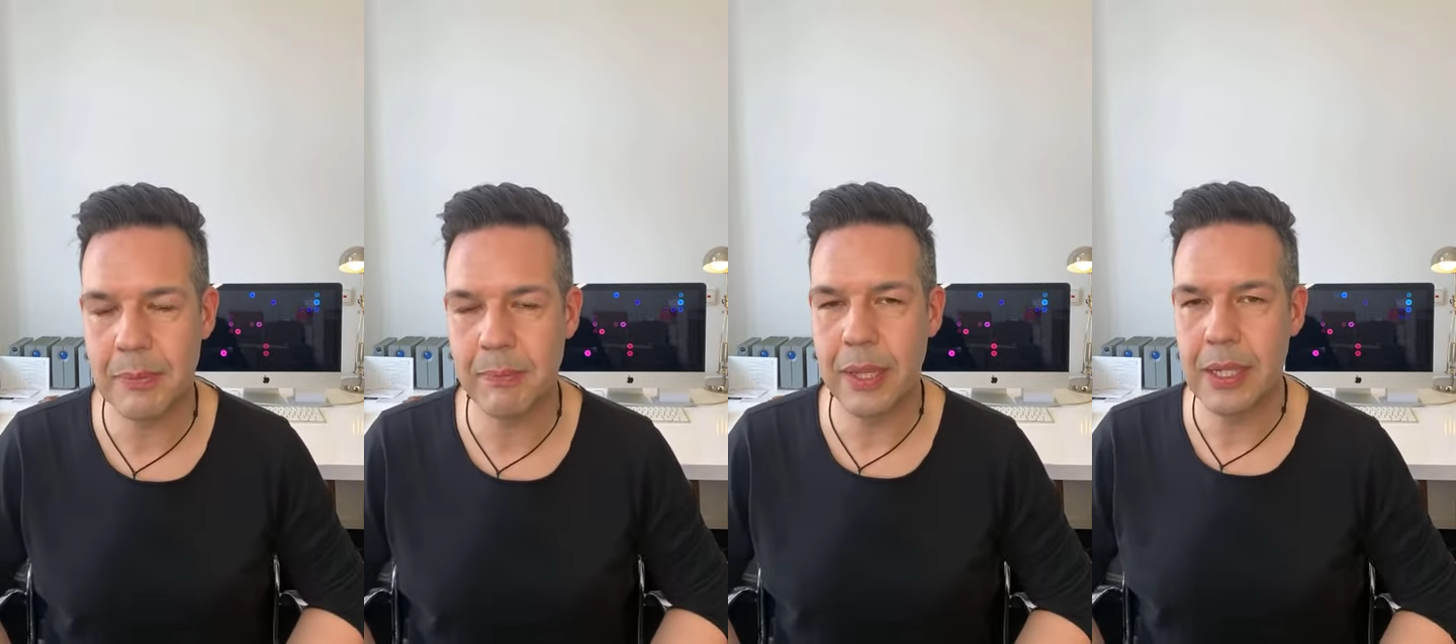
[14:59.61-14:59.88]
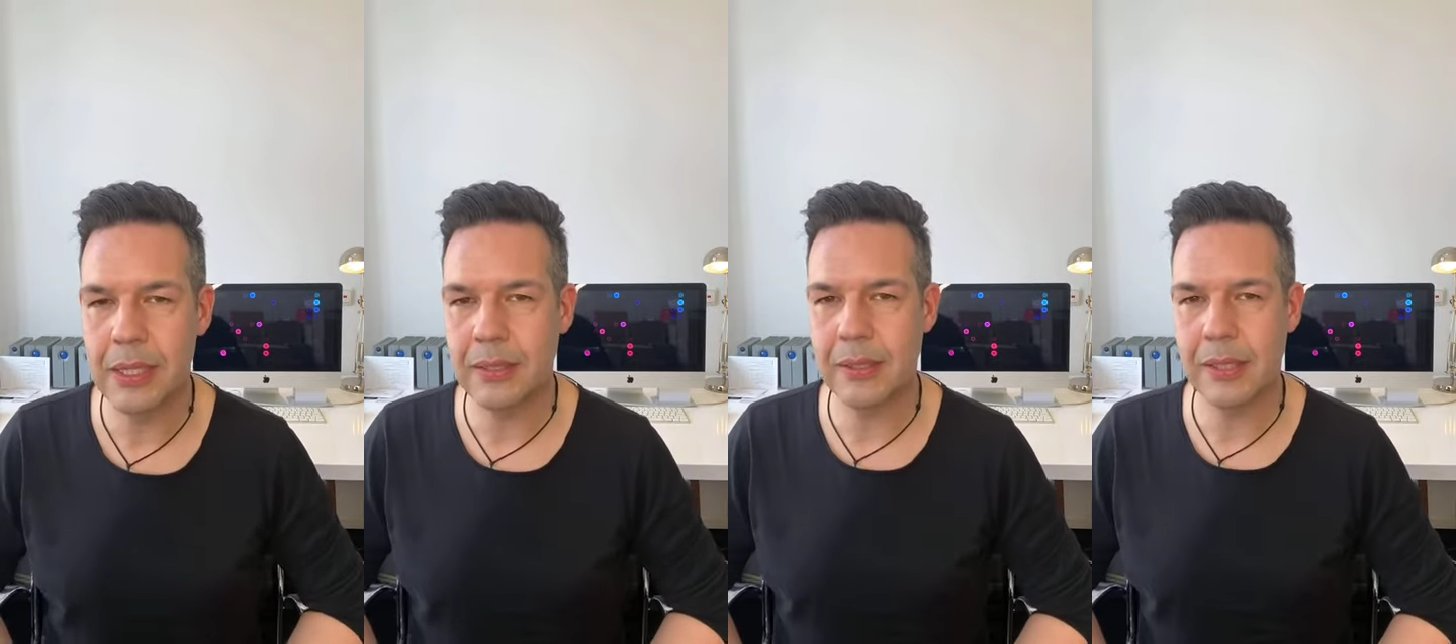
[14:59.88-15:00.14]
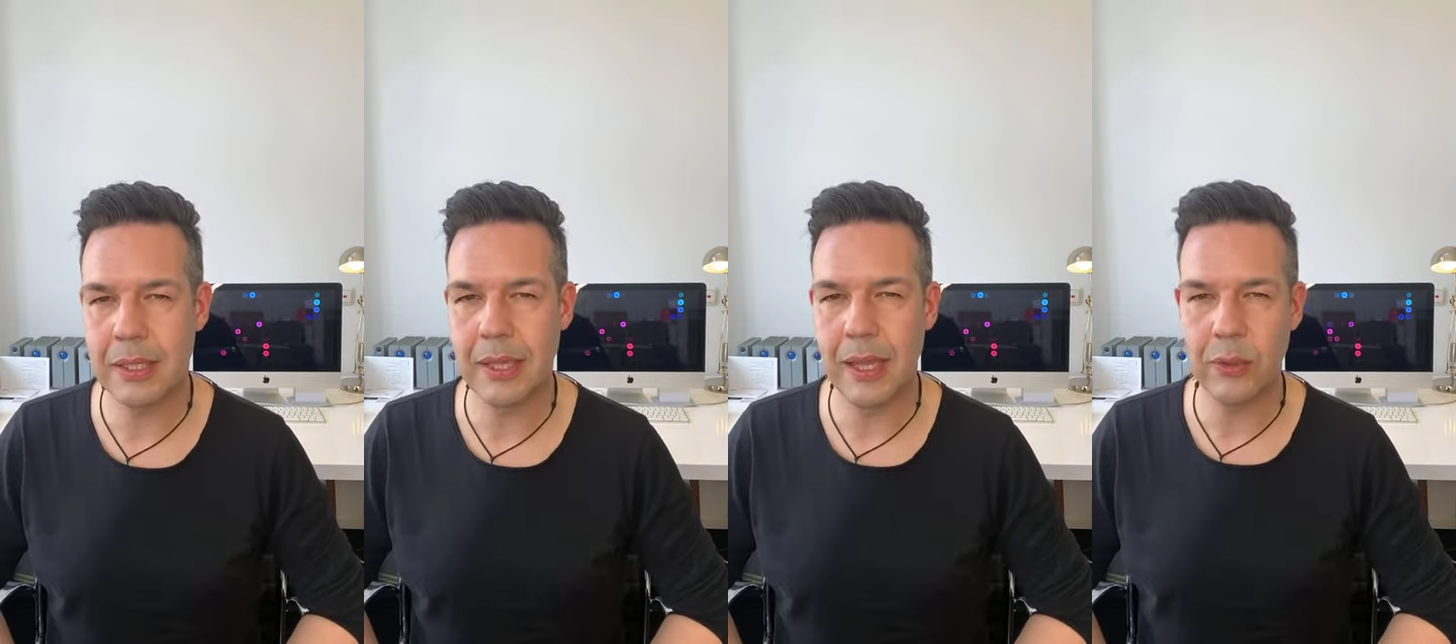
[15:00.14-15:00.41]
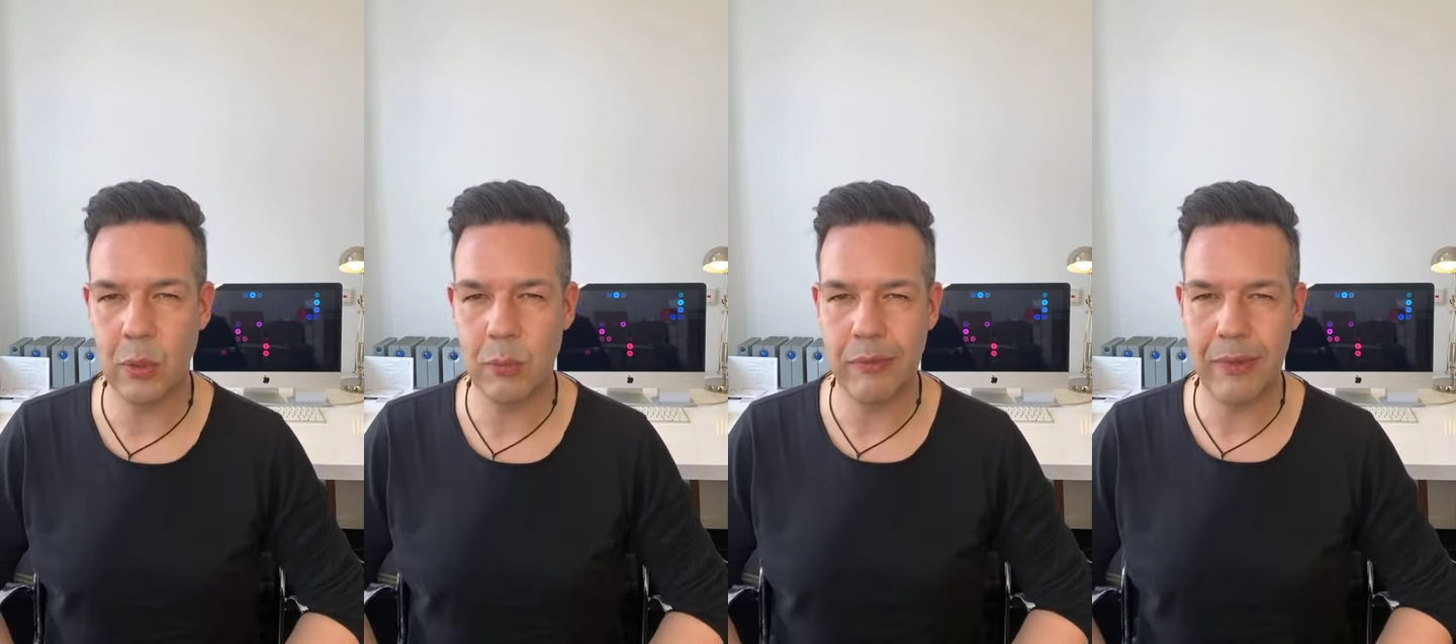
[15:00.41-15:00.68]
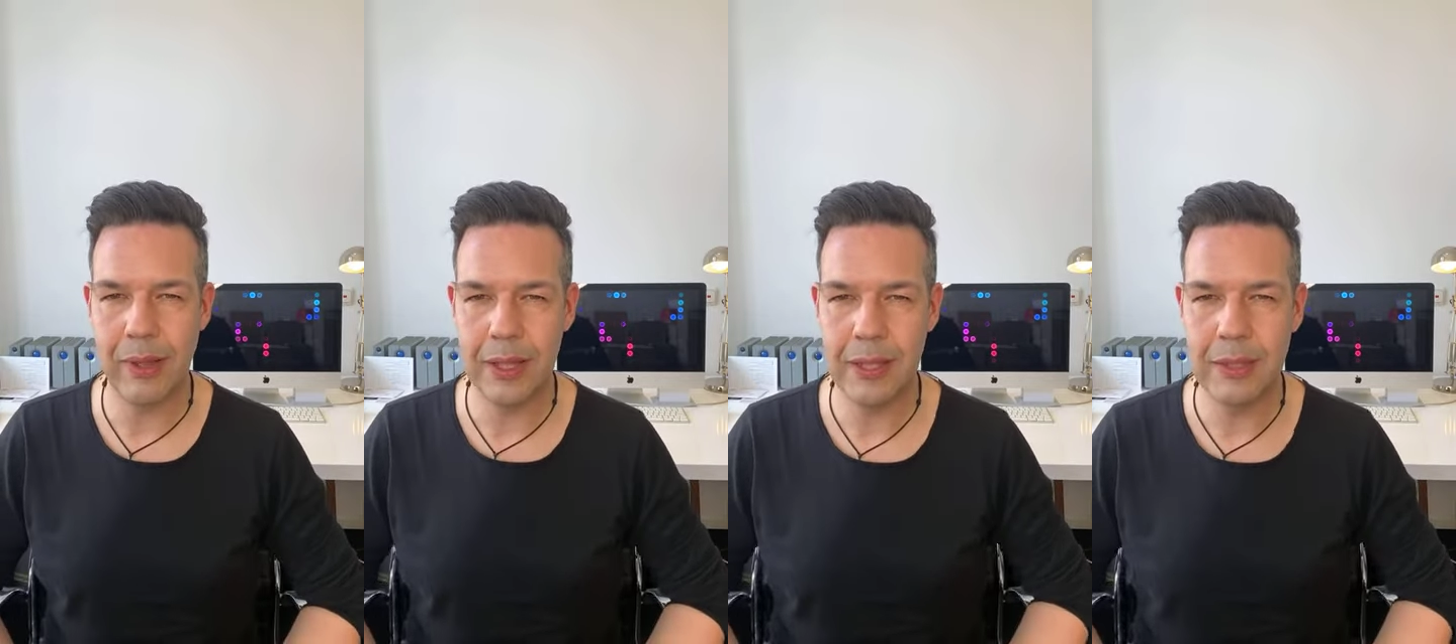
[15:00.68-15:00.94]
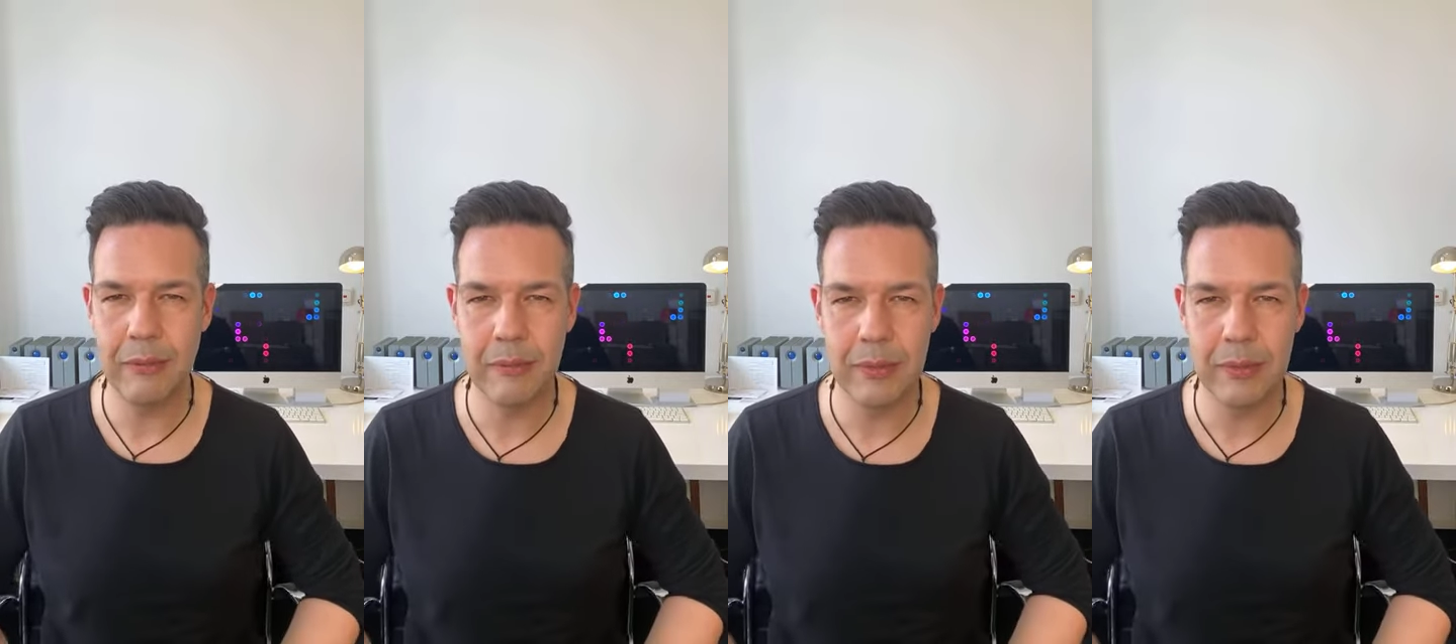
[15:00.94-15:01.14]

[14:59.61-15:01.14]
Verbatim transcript: bald das Land überfallen